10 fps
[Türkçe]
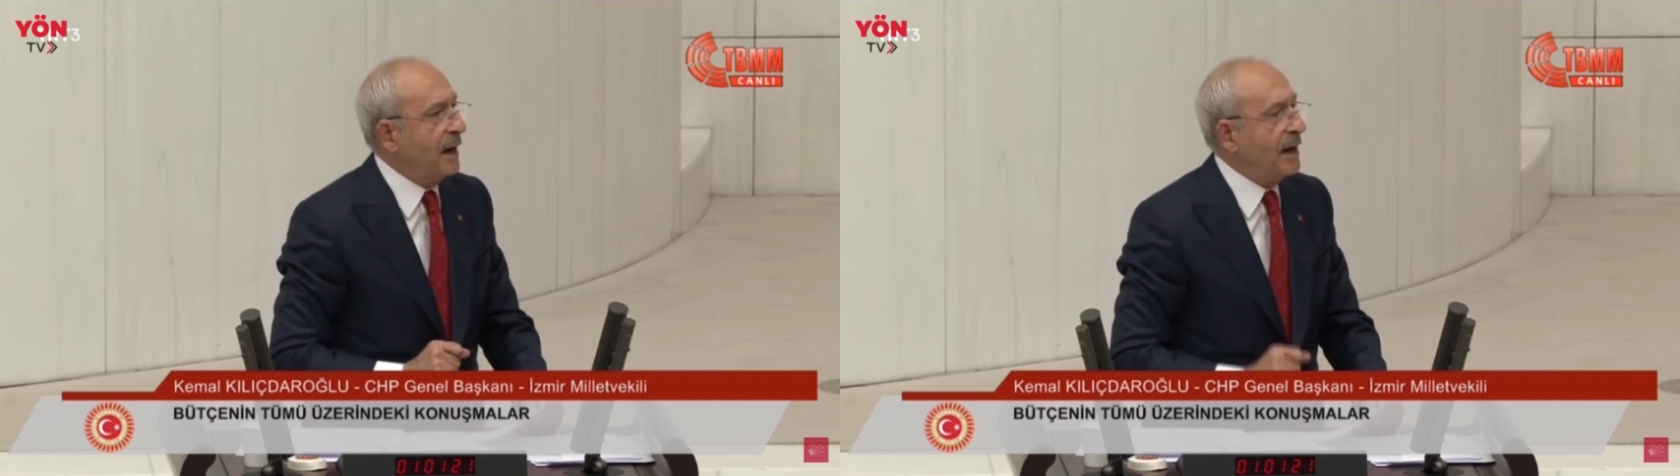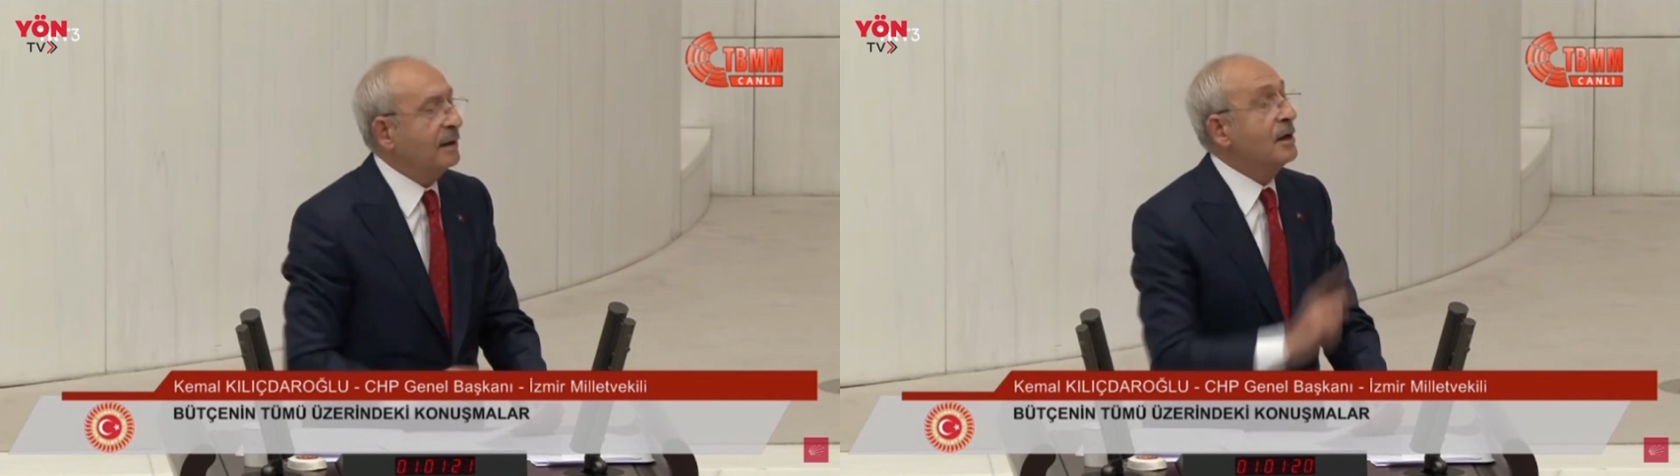
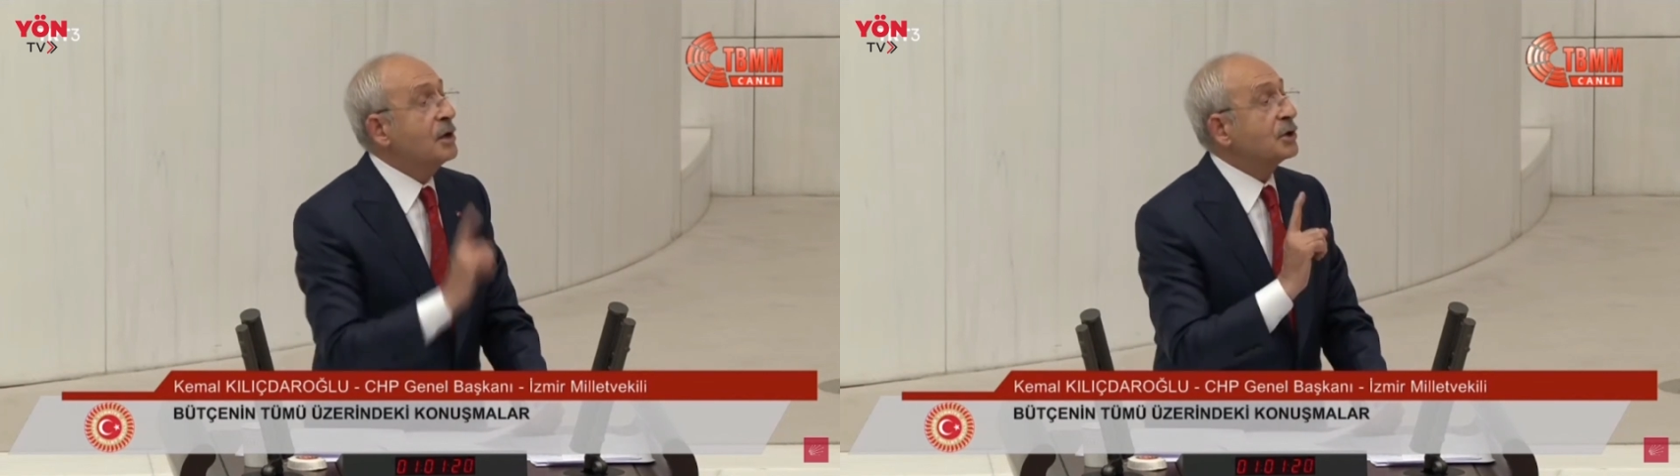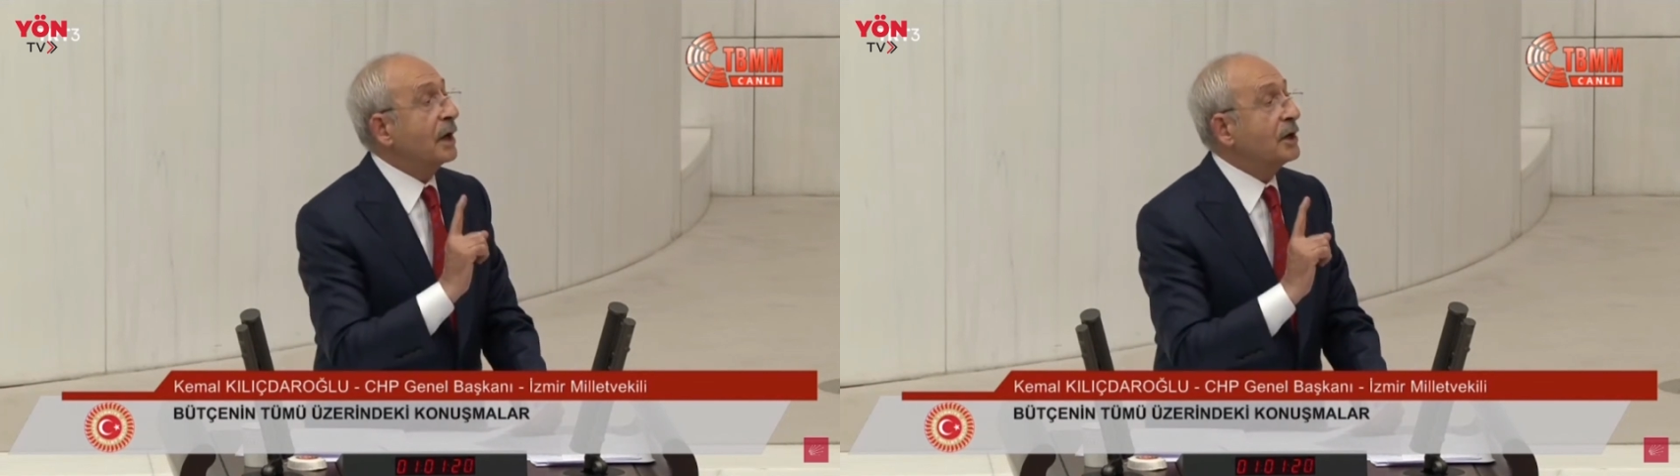yapar?
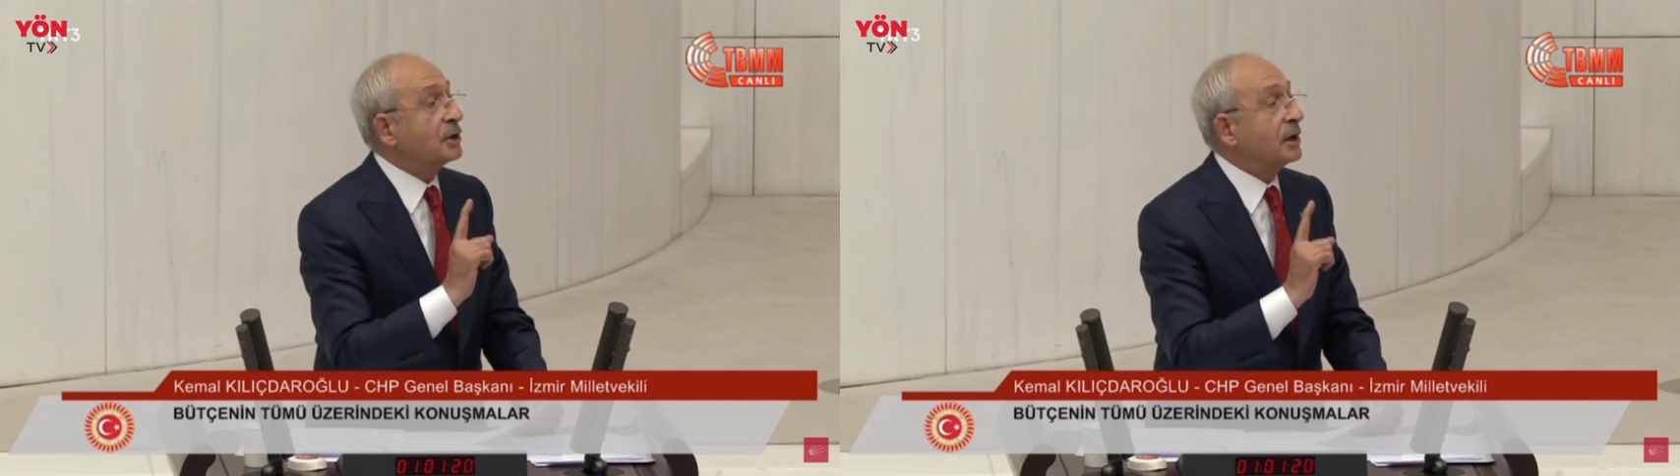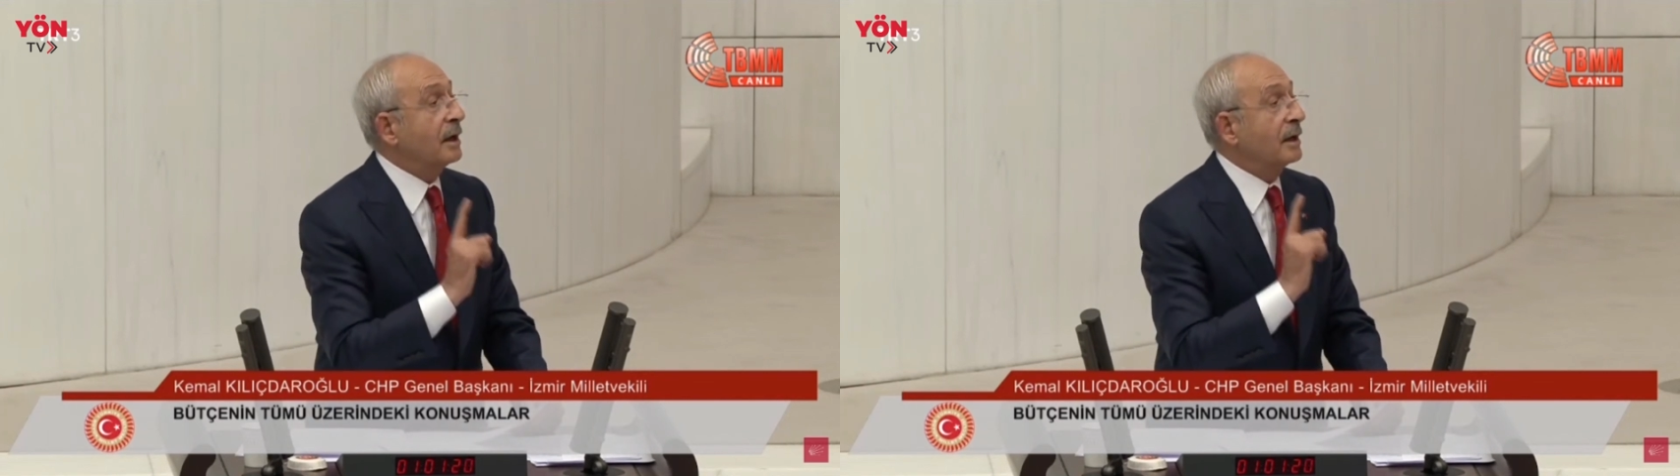
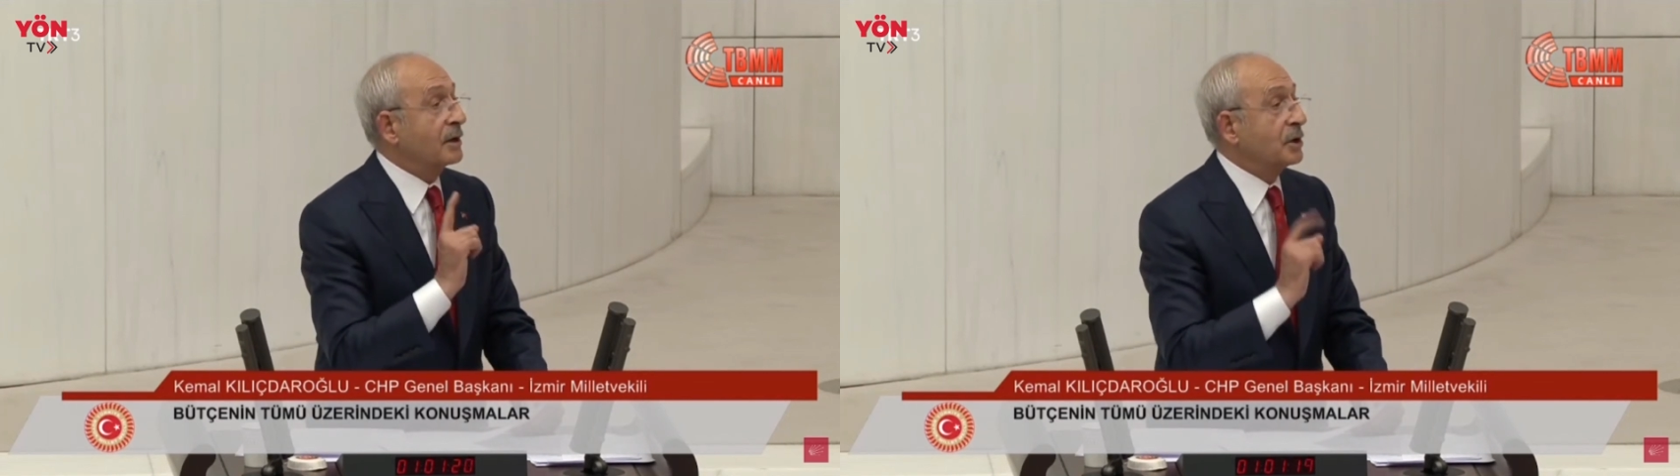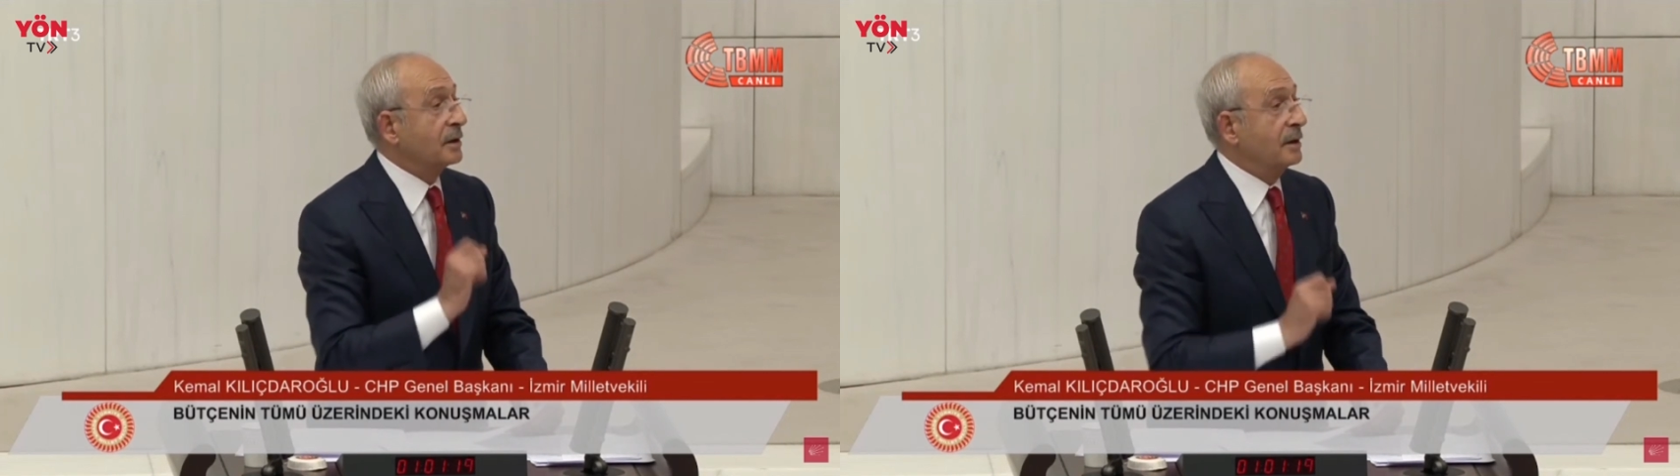Sayıştay
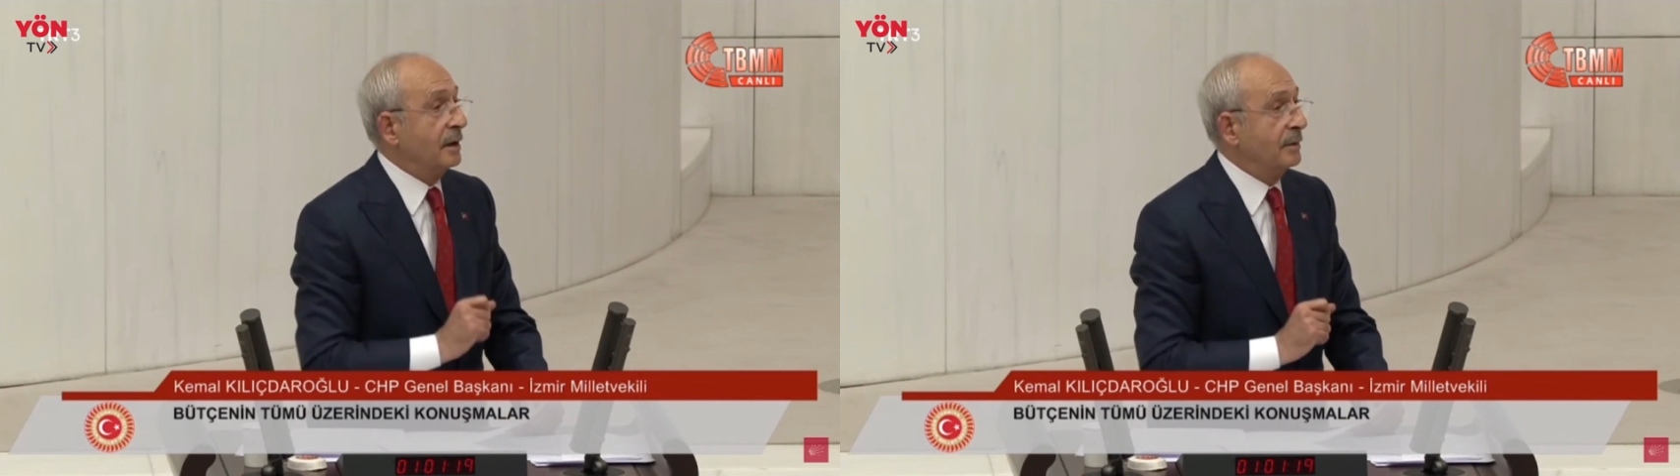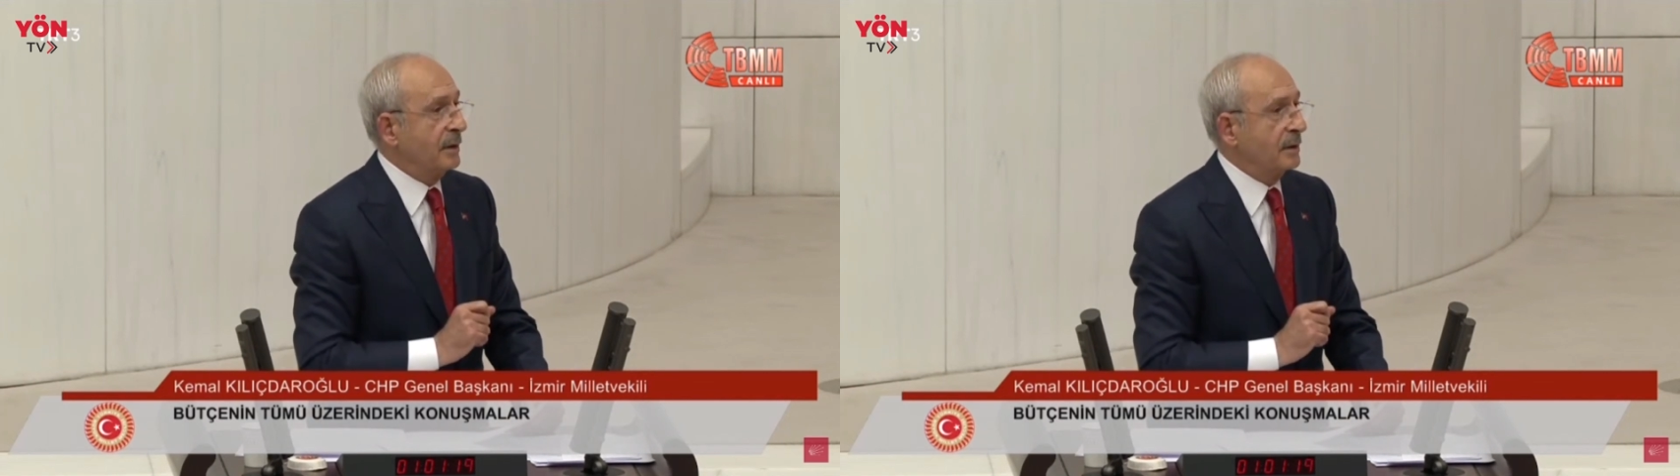
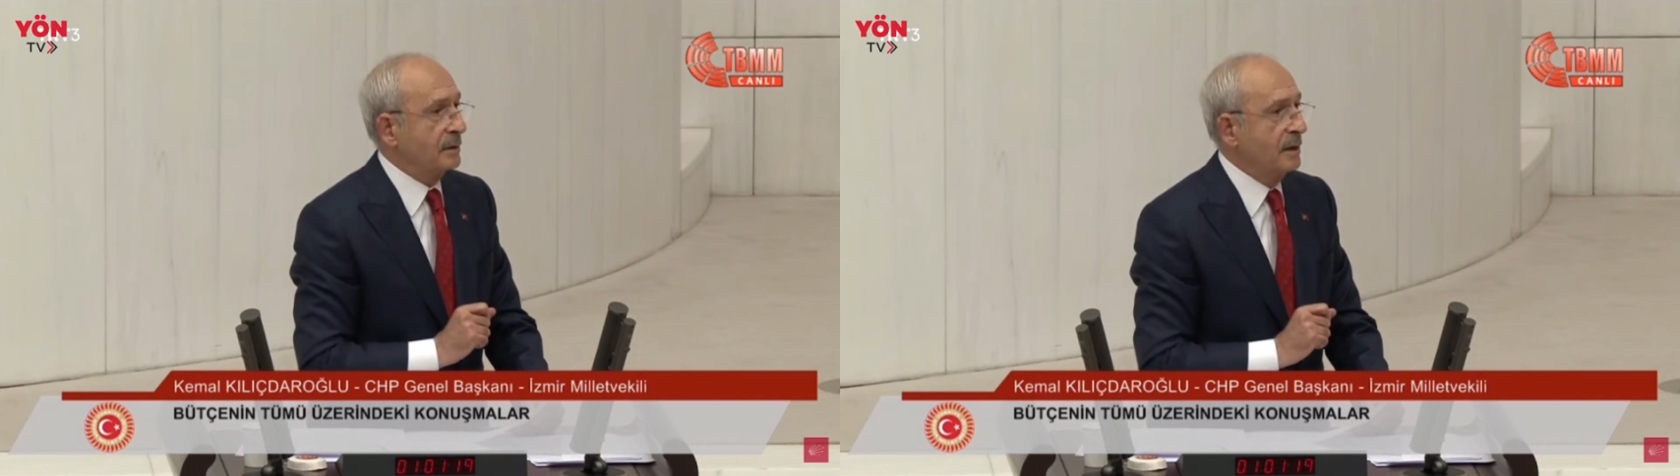aracılığıyla yapar.